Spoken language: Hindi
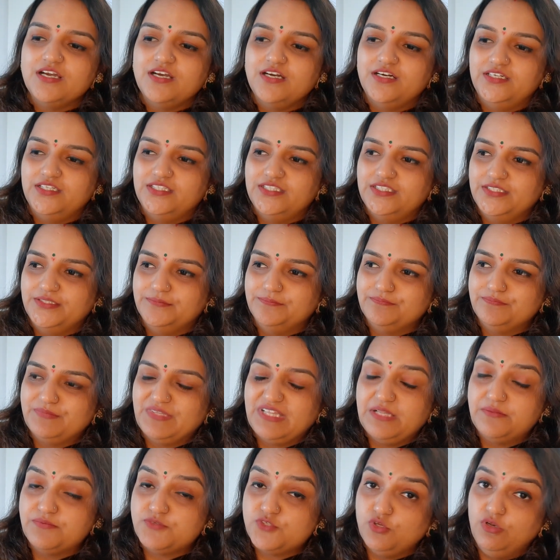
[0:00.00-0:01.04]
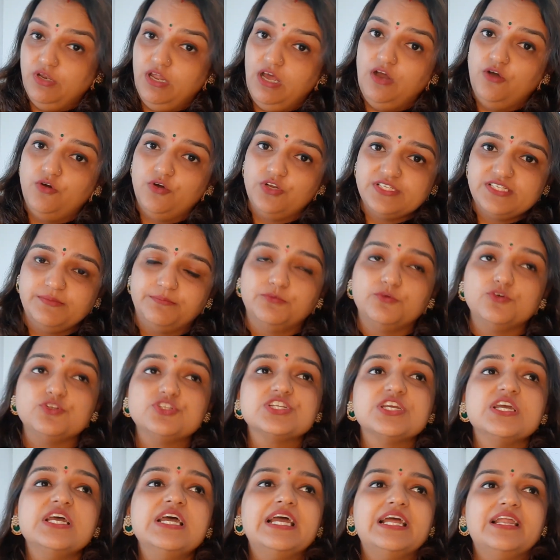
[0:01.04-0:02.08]
आ, मतलब सुलाओ और सब
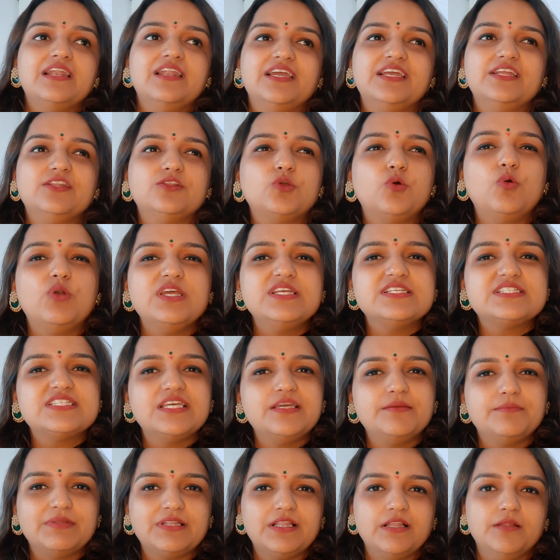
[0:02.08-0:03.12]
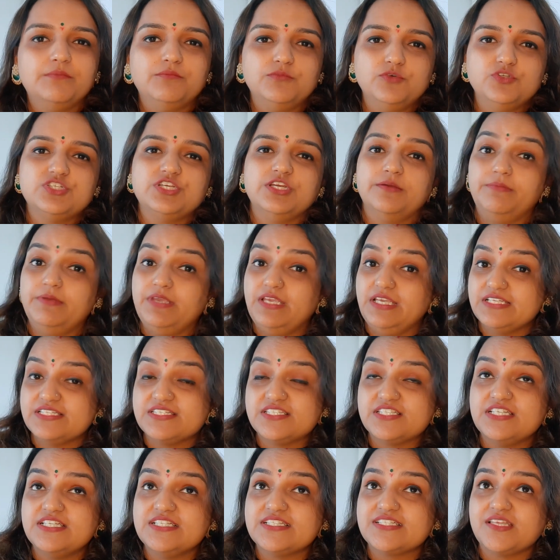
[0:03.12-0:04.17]
कुछ लेकिन थोड़ी सी मतलब मुझे अब
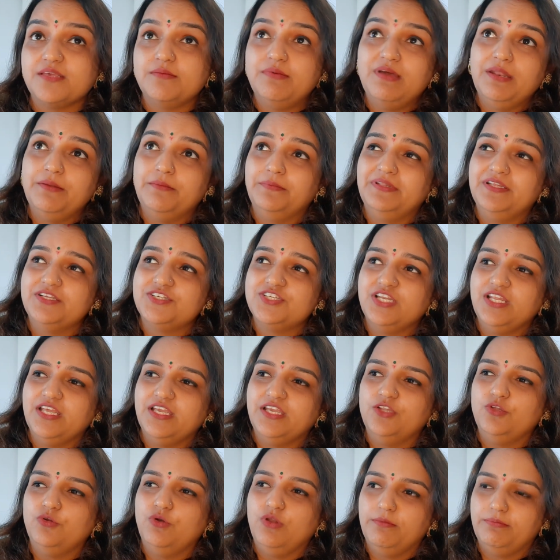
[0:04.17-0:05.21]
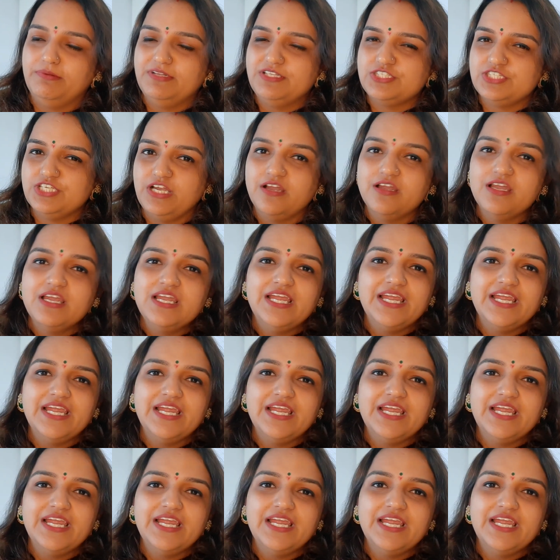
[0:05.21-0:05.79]
इस चीज़ के बारे में पता चला कि थोड़ा बच्चा